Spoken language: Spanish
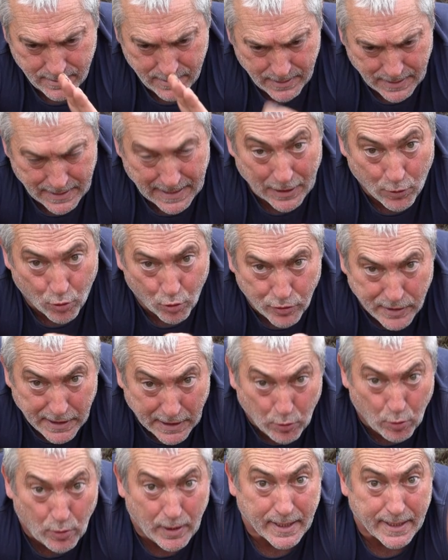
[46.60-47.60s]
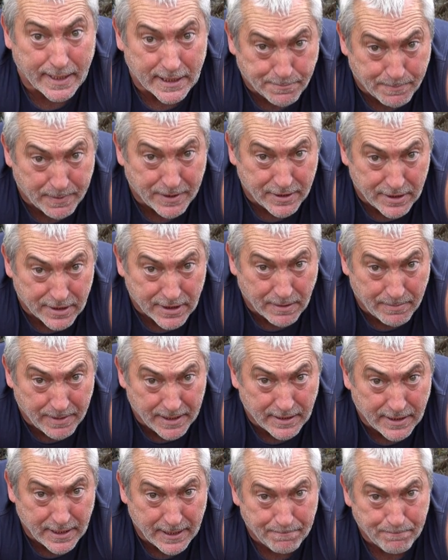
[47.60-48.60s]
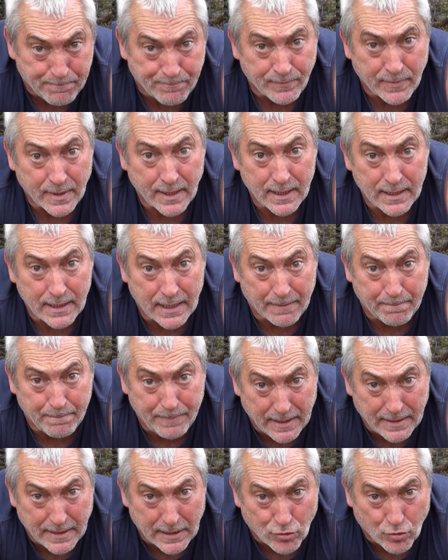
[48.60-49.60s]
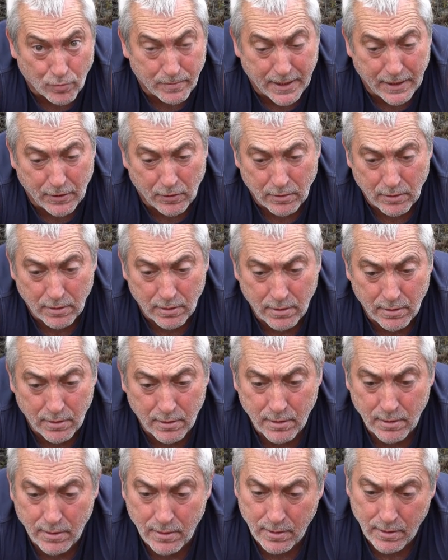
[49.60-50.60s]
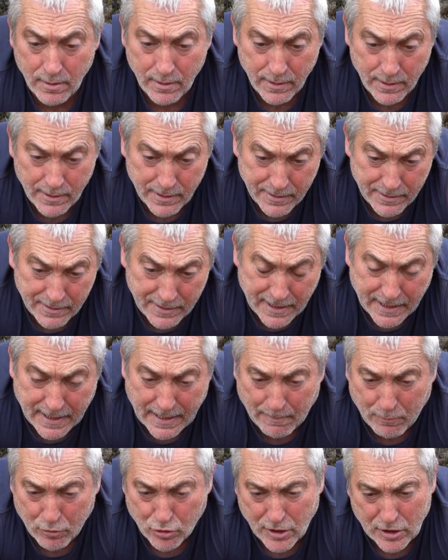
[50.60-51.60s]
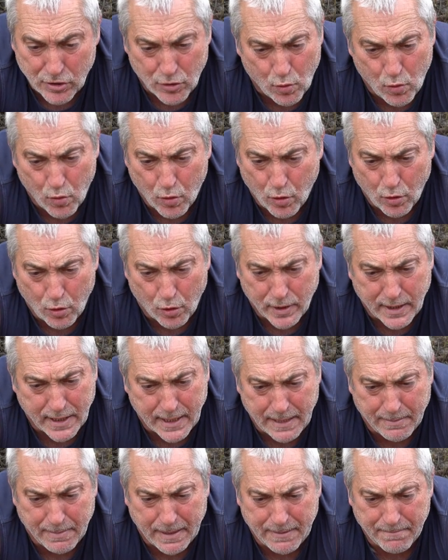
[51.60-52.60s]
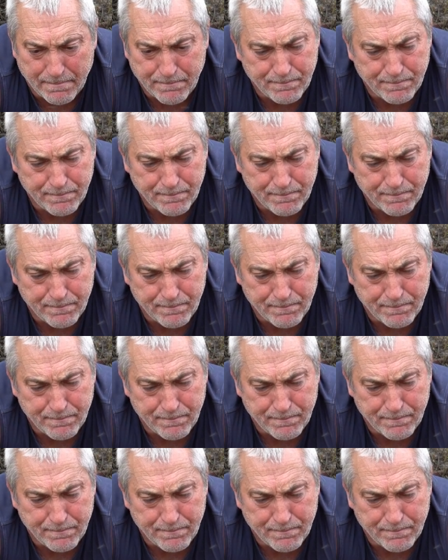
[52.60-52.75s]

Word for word: La cutícula, que es precisamente la piel del sombrero, digamos que es de un color crema